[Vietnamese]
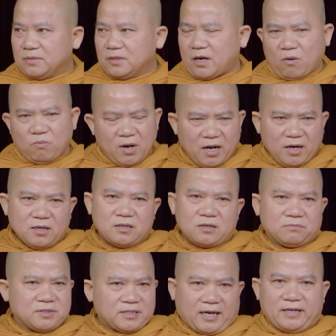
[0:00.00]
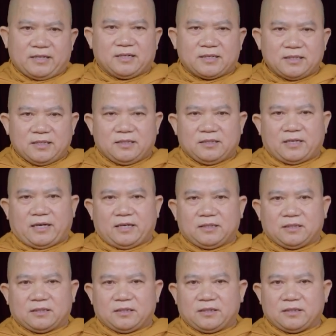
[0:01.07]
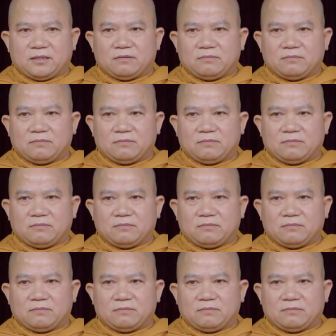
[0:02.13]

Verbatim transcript: không hơn không xài được cái gì nữa hơn được nữa